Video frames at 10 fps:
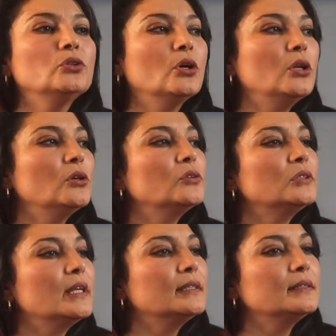todo lo que
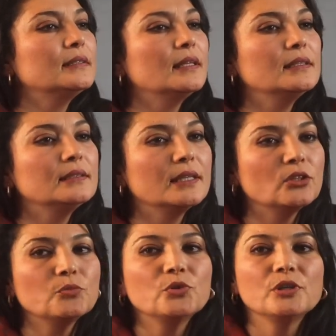ustedes están
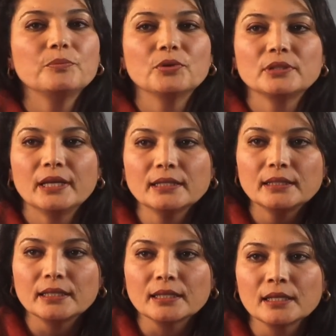diciendo es muy
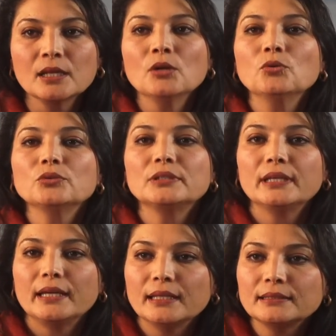importante.
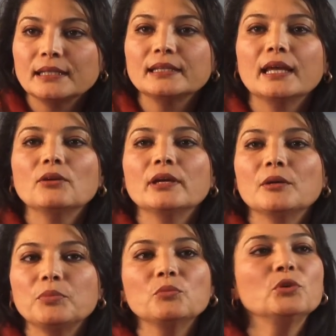Ustedes han dado
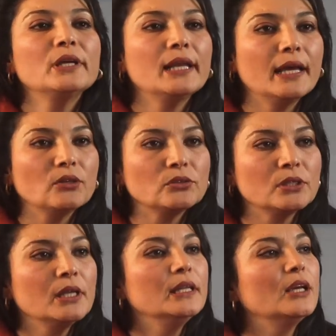ejemplos muy
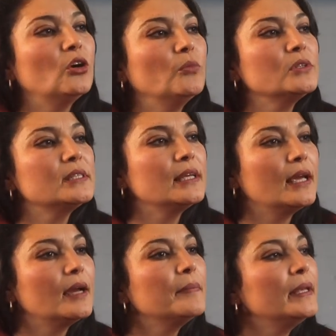claros de cómo se
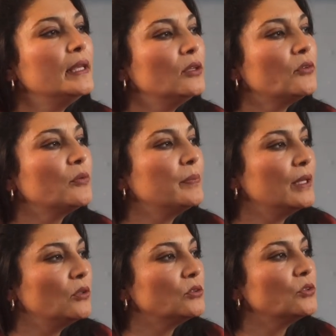han venido
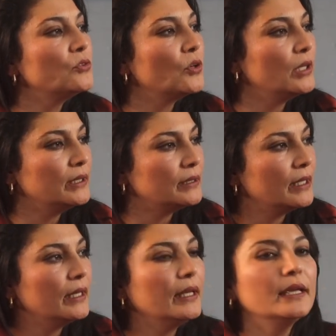rompiendo esos roles
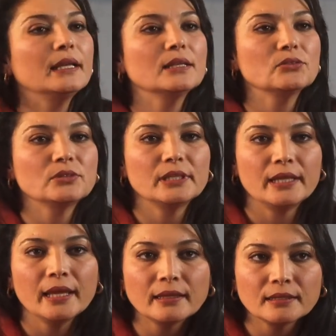en la
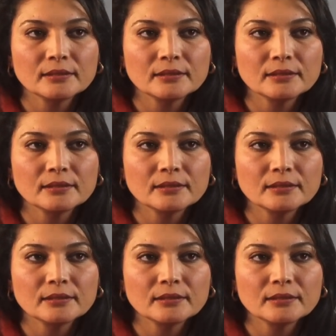sociedad.